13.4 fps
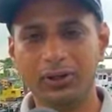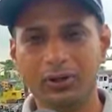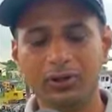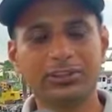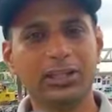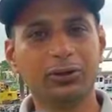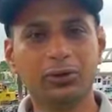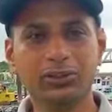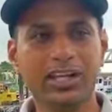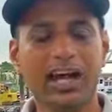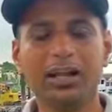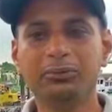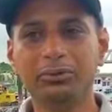इससे
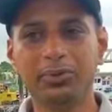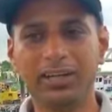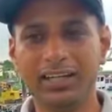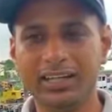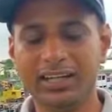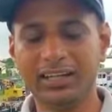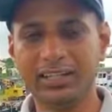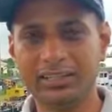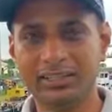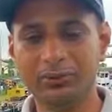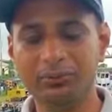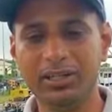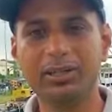रोज़गार भी बढ़ेगा
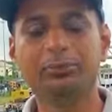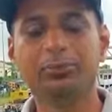नदी में